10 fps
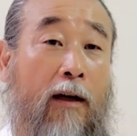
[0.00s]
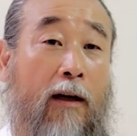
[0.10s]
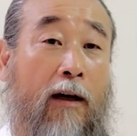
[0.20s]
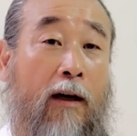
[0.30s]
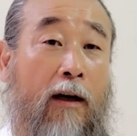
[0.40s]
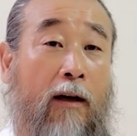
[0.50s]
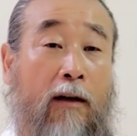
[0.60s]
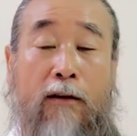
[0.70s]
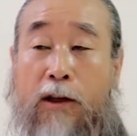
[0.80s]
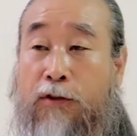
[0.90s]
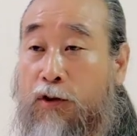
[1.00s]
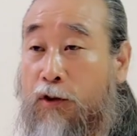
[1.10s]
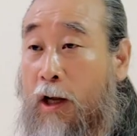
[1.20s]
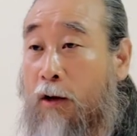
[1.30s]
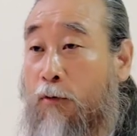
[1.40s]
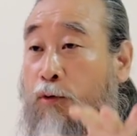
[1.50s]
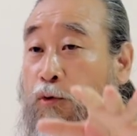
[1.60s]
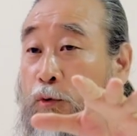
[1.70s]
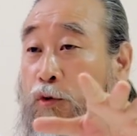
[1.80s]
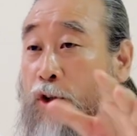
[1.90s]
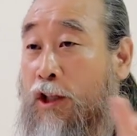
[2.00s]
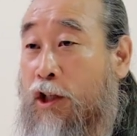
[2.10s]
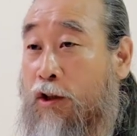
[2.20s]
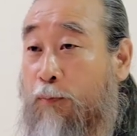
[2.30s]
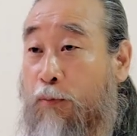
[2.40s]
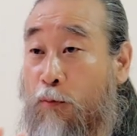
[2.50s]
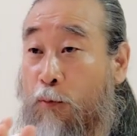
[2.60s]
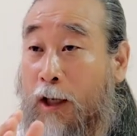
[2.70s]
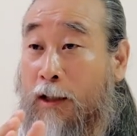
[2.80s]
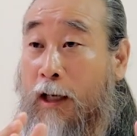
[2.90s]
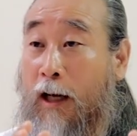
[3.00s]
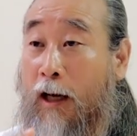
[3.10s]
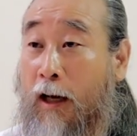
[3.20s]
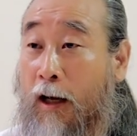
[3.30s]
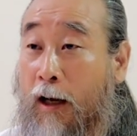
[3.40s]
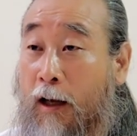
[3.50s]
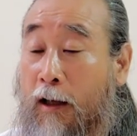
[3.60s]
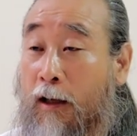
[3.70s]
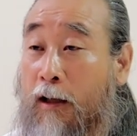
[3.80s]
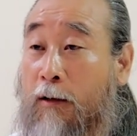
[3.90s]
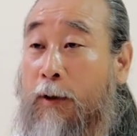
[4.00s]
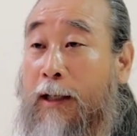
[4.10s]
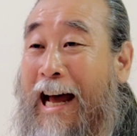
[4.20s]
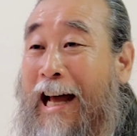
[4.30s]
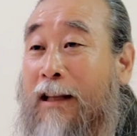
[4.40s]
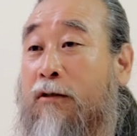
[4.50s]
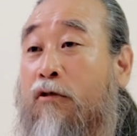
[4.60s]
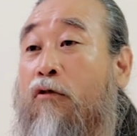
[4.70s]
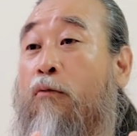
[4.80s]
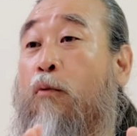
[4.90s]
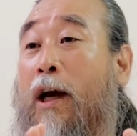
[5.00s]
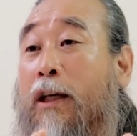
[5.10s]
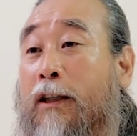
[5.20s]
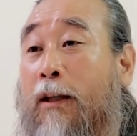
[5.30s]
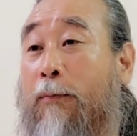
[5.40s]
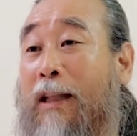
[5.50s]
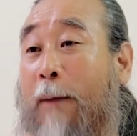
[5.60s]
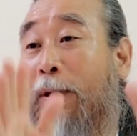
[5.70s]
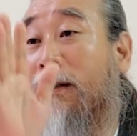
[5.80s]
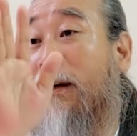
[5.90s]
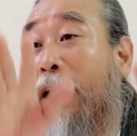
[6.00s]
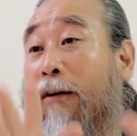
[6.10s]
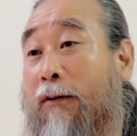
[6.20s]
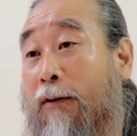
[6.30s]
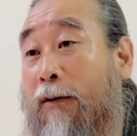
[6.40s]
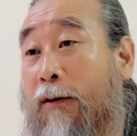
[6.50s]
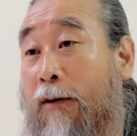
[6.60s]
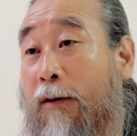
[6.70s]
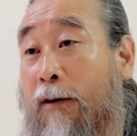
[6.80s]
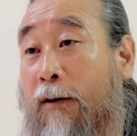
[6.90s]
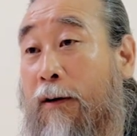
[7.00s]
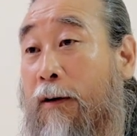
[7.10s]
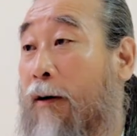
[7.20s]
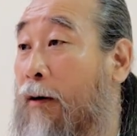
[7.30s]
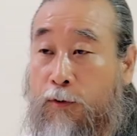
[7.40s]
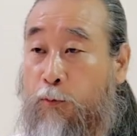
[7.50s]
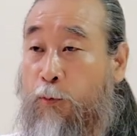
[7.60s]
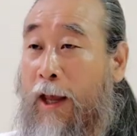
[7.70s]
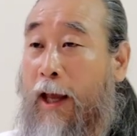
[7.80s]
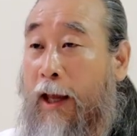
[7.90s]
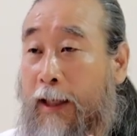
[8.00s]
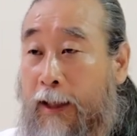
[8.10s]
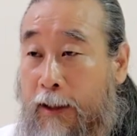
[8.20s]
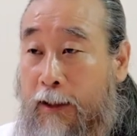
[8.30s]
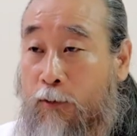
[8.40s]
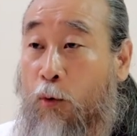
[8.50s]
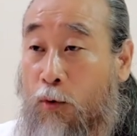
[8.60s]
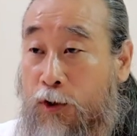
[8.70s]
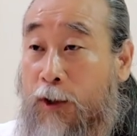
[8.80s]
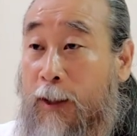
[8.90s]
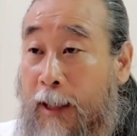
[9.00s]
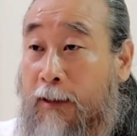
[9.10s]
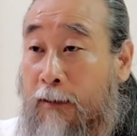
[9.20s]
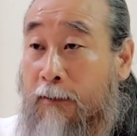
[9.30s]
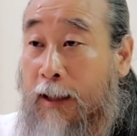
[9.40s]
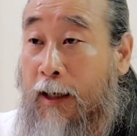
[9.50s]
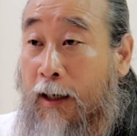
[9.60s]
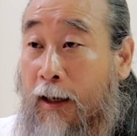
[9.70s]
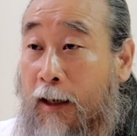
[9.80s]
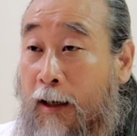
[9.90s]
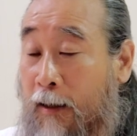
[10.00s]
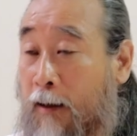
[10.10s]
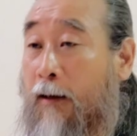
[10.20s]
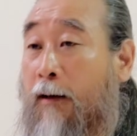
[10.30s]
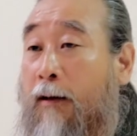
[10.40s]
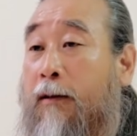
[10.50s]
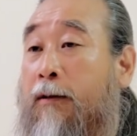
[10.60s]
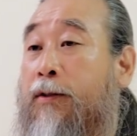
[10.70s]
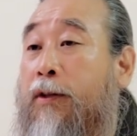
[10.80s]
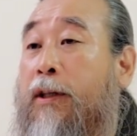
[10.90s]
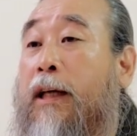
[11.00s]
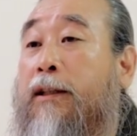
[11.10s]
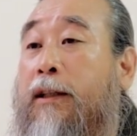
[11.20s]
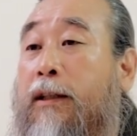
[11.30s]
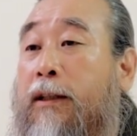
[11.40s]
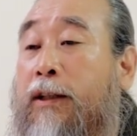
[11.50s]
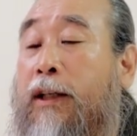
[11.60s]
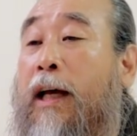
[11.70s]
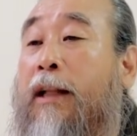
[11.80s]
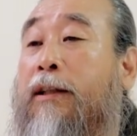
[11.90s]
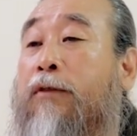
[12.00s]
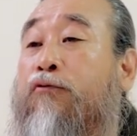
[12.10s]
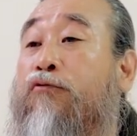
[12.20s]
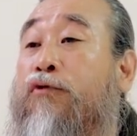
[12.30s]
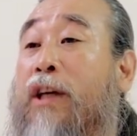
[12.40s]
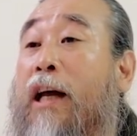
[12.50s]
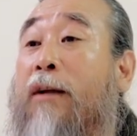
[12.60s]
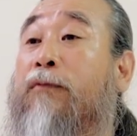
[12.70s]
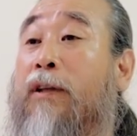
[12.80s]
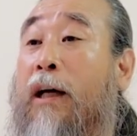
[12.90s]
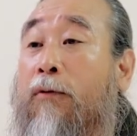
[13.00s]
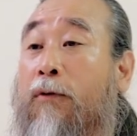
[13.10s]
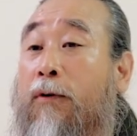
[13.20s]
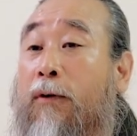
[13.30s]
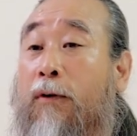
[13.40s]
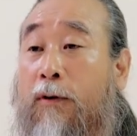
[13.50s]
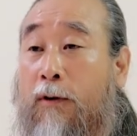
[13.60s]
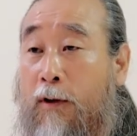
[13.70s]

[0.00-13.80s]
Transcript: 어, 그러 쓰라고 줬는데 70% 모았다. 이러면 안 쓰고 모았기 때문에 다 뺏어가요. 왜 이 돈을 써야 되느냐? 써야지 니한테 준 사람들하고